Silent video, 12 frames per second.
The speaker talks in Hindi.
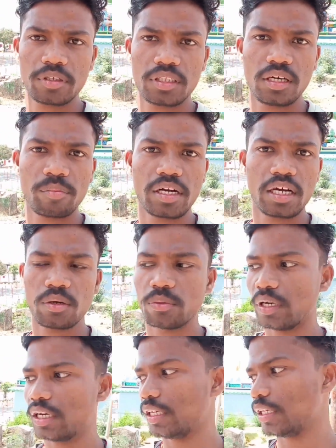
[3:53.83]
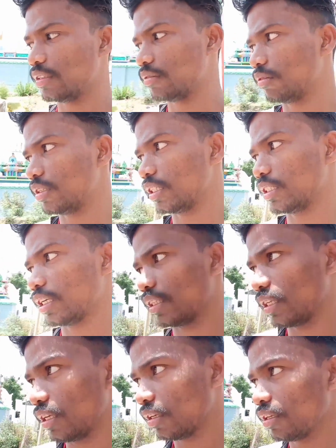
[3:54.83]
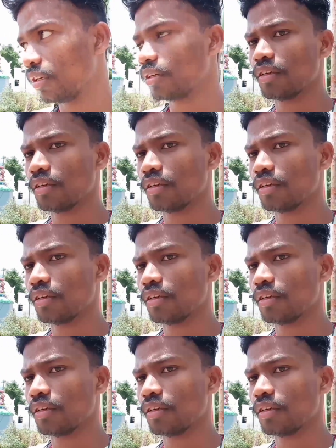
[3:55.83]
भगवान का पूजा करते हैं तो